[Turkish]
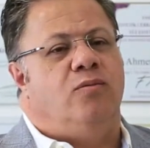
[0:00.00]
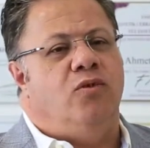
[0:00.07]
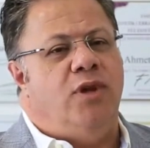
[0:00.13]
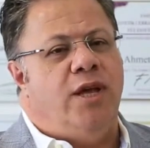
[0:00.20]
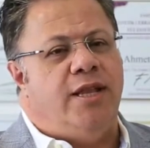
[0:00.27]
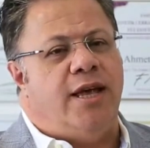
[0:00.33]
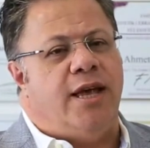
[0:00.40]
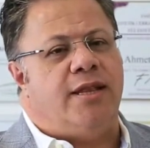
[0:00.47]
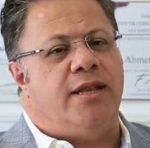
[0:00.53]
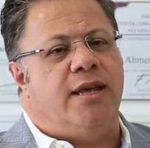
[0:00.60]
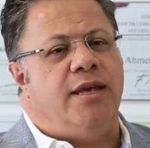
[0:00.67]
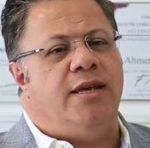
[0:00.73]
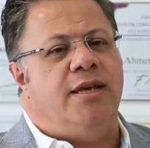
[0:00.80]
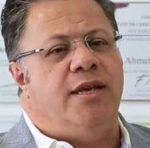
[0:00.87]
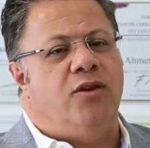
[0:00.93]
Bu
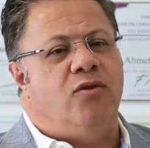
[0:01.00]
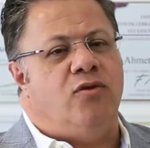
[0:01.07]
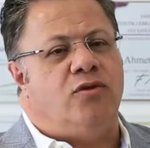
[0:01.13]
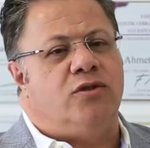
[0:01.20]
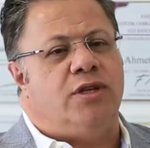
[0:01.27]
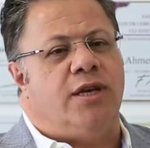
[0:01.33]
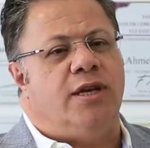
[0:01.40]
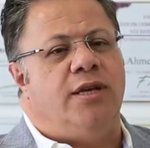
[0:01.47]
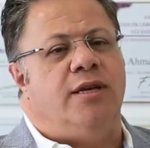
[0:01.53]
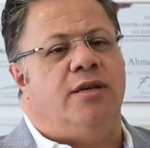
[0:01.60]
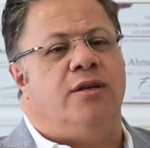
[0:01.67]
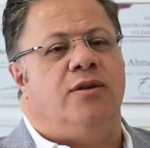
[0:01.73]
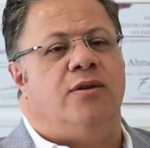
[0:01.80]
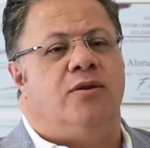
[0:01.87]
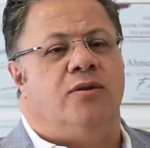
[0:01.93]
nedenle ilk önce
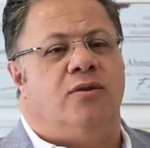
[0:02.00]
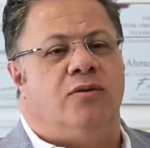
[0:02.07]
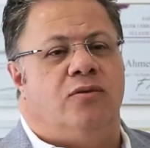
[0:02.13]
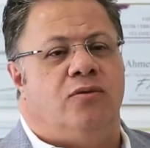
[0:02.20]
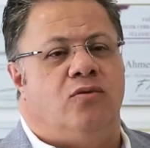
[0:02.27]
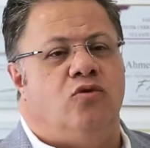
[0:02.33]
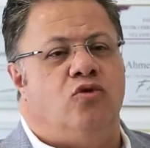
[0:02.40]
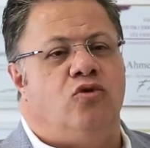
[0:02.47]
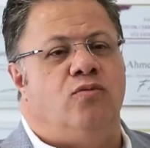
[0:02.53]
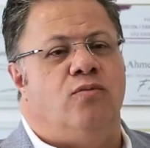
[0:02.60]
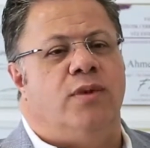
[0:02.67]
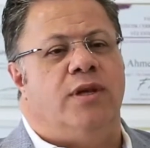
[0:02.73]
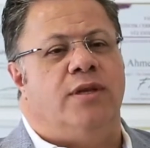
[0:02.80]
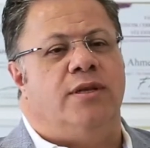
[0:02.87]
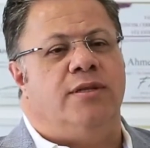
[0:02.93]

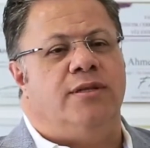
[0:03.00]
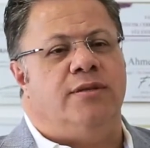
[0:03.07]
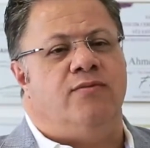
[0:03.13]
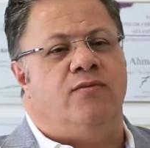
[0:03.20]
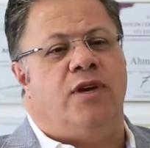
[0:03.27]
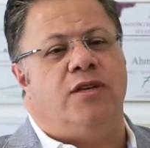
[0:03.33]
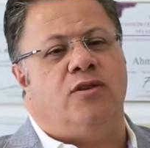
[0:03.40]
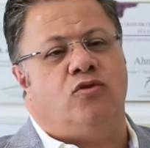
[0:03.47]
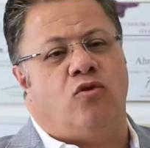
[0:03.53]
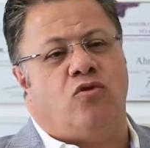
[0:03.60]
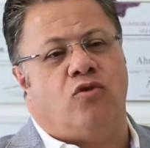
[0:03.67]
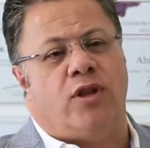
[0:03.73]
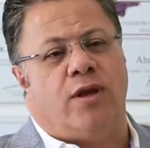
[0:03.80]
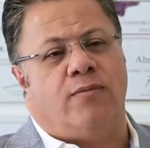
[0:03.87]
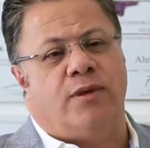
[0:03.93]
düşünmeniz ve
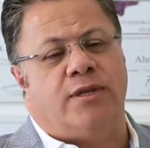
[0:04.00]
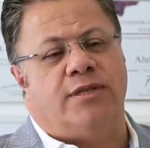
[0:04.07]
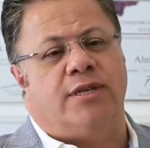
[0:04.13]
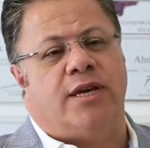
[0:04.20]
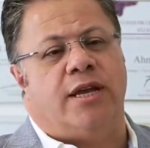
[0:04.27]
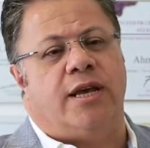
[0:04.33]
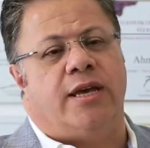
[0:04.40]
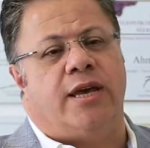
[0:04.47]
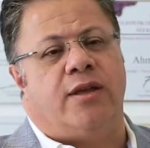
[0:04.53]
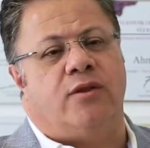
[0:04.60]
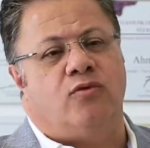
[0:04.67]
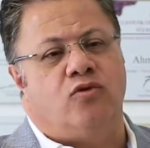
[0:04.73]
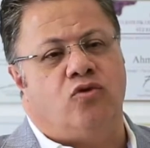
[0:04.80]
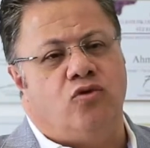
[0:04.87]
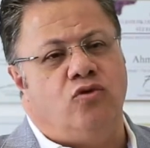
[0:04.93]
sorgulamanız gereken
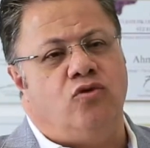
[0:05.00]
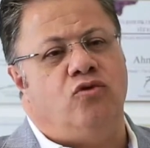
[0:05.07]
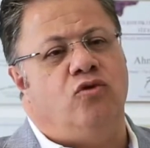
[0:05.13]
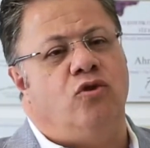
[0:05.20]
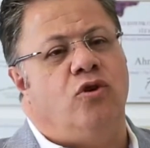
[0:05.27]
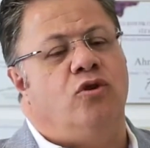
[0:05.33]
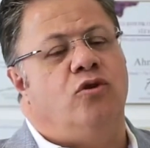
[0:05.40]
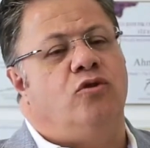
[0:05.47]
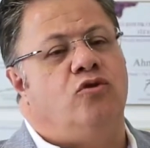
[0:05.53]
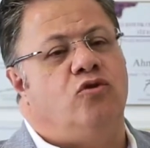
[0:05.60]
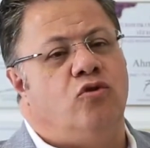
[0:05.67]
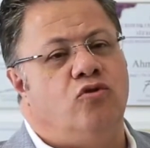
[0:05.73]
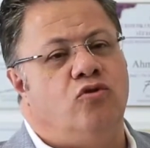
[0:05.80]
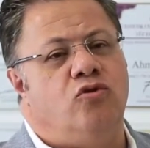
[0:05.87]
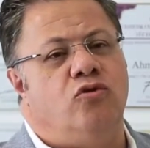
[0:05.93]
husus,
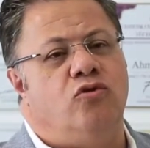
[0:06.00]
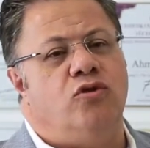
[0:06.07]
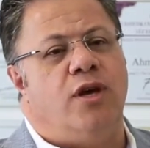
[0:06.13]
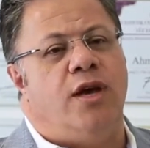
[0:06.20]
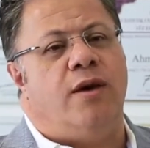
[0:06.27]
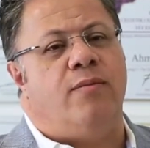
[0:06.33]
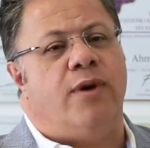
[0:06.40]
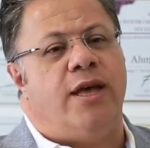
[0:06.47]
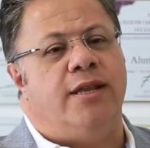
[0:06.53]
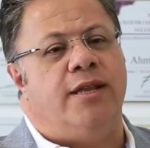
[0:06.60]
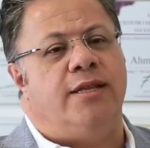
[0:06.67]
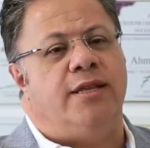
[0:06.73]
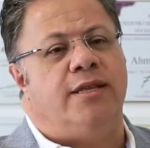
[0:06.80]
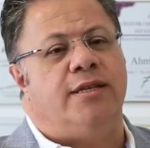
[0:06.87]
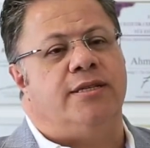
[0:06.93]
çocuğunuza
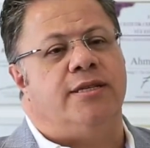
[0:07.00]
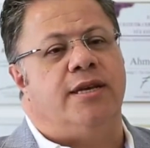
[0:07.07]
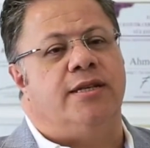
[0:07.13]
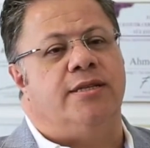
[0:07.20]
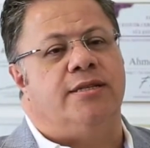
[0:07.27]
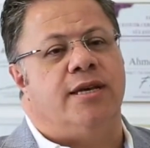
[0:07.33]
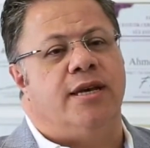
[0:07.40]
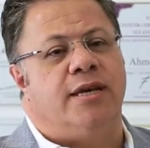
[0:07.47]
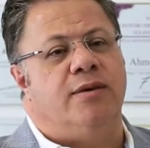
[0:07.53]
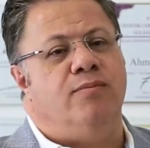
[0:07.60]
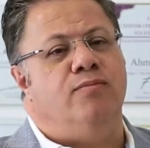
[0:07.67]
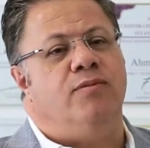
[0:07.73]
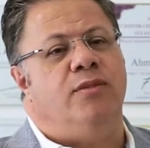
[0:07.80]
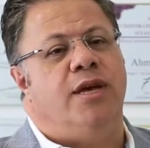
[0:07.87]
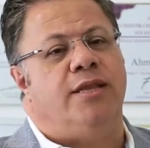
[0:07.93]
emanet edeceğiniz
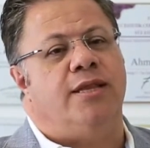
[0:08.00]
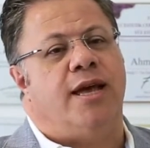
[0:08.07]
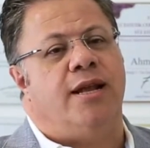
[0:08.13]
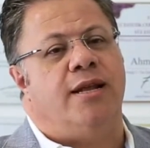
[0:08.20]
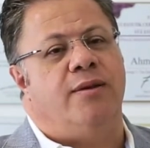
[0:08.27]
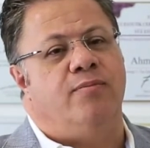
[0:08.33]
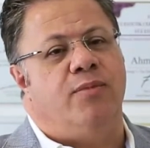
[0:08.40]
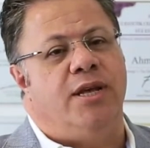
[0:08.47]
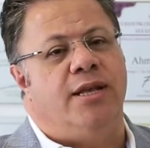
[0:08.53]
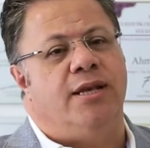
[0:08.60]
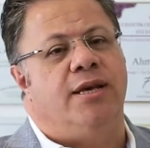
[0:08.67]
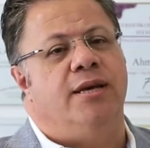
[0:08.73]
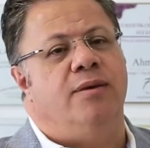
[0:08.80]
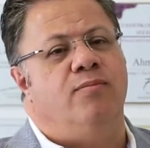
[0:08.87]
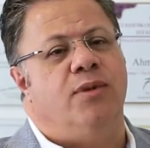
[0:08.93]
hekim yeterli bilgi,